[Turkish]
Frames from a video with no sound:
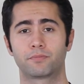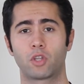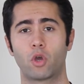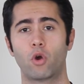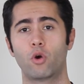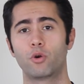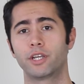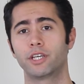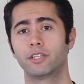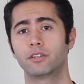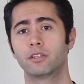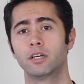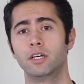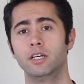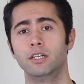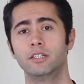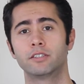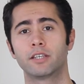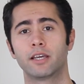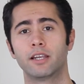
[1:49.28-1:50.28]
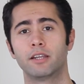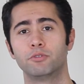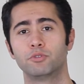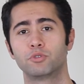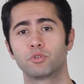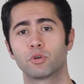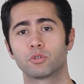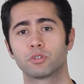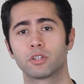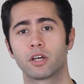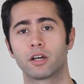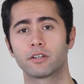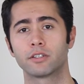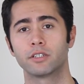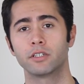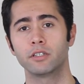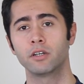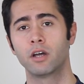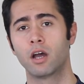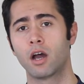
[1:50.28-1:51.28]
Örneğin
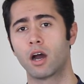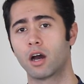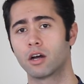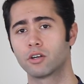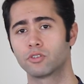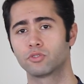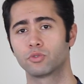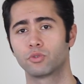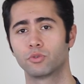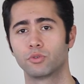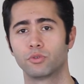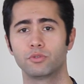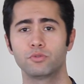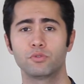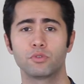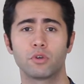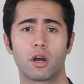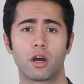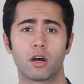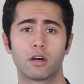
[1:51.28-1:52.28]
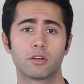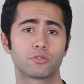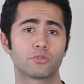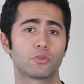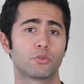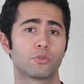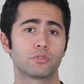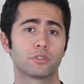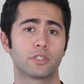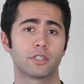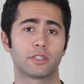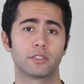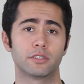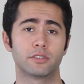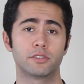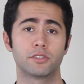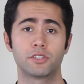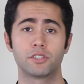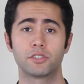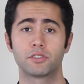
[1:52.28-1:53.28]
televizyonlarda artı 13, artı 18,
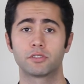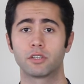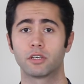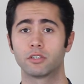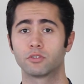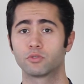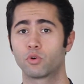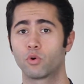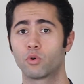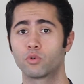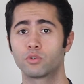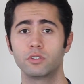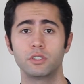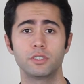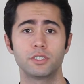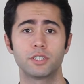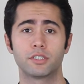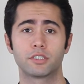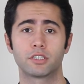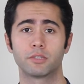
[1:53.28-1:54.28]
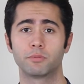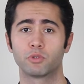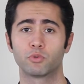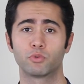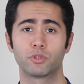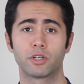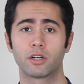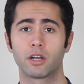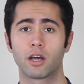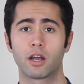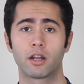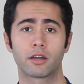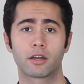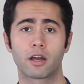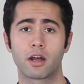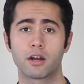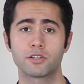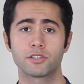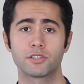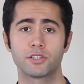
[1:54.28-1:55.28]
şiddet, korku içeri gibi uyarılarla
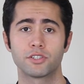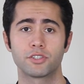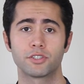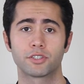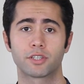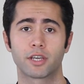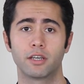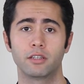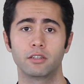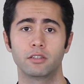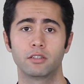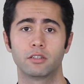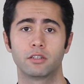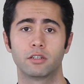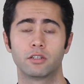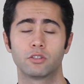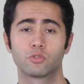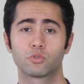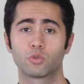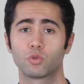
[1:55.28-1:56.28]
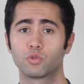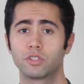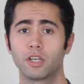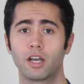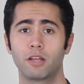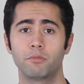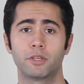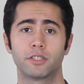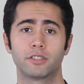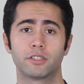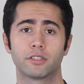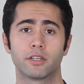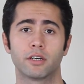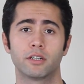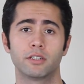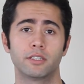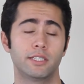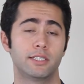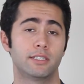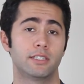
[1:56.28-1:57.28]
karşılaşırken sosyal medyada
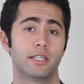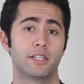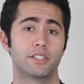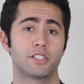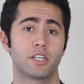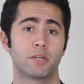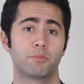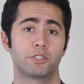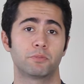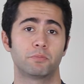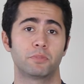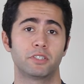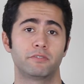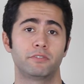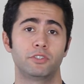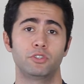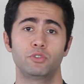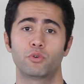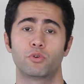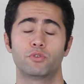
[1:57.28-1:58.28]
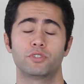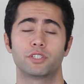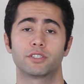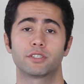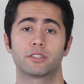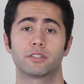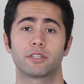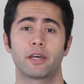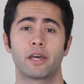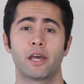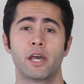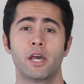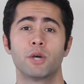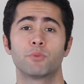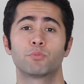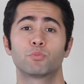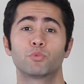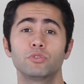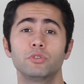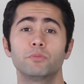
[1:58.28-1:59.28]
izleyeceğimiz bir video öncesinde
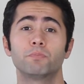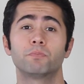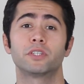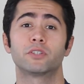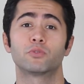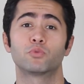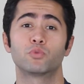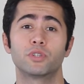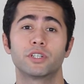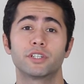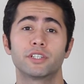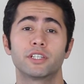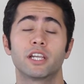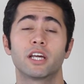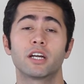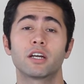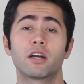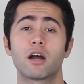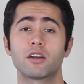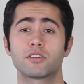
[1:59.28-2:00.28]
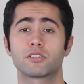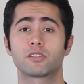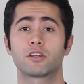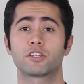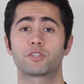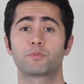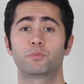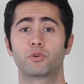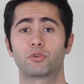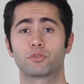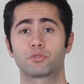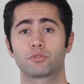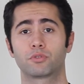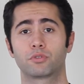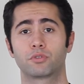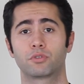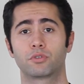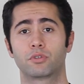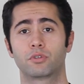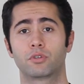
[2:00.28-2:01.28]
bu tip bir uyarı ile karşılaşmıyoruz.
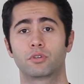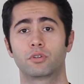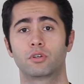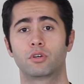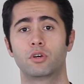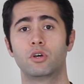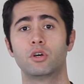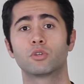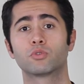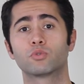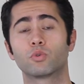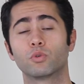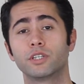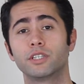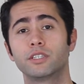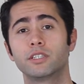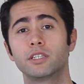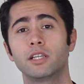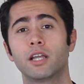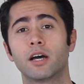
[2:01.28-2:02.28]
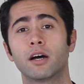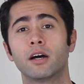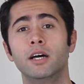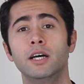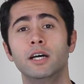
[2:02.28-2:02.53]
Dolayısıyla